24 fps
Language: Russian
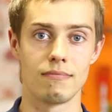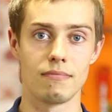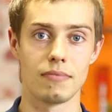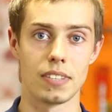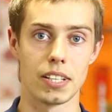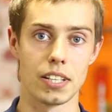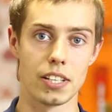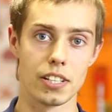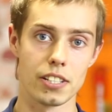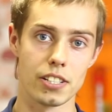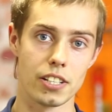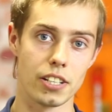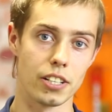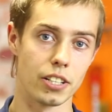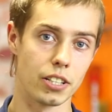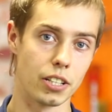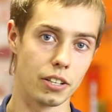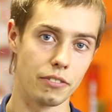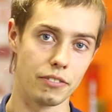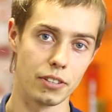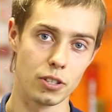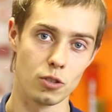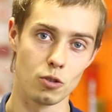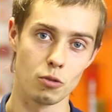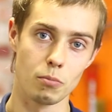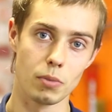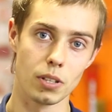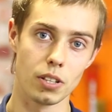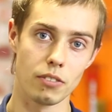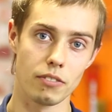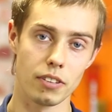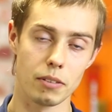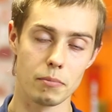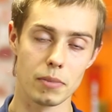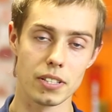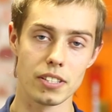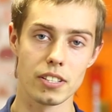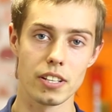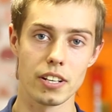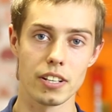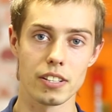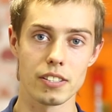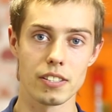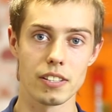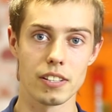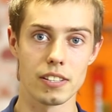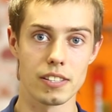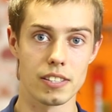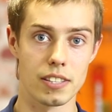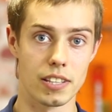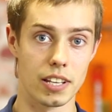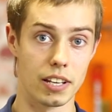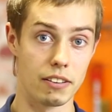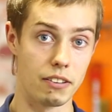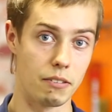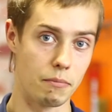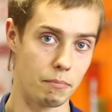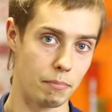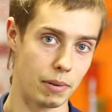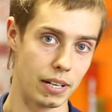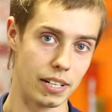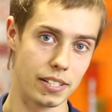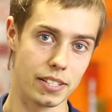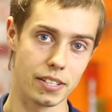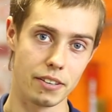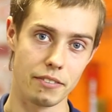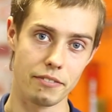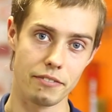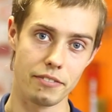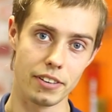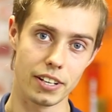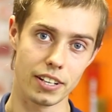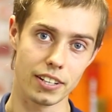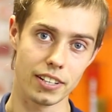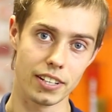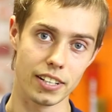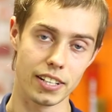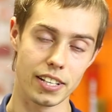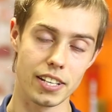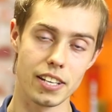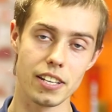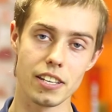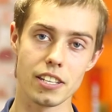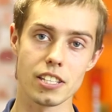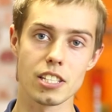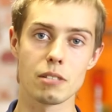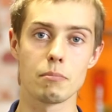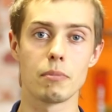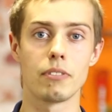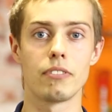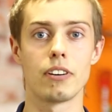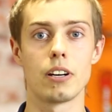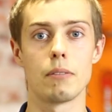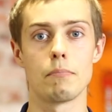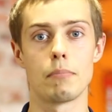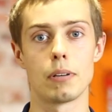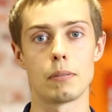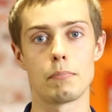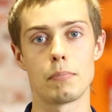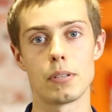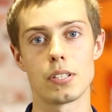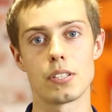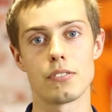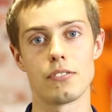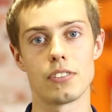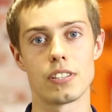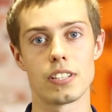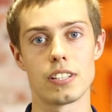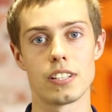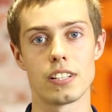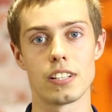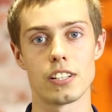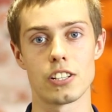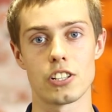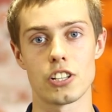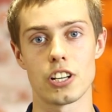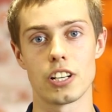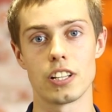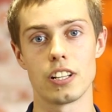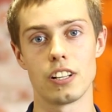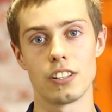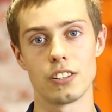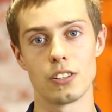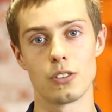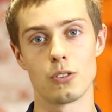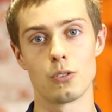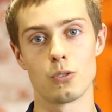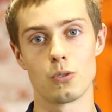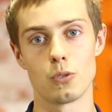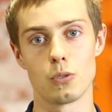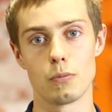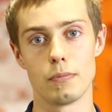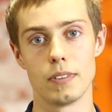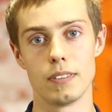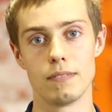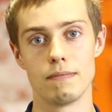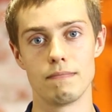Если это видео было вам интересно, ставим пальцы вверх и не забываем подписываться на наш канал на YouTube.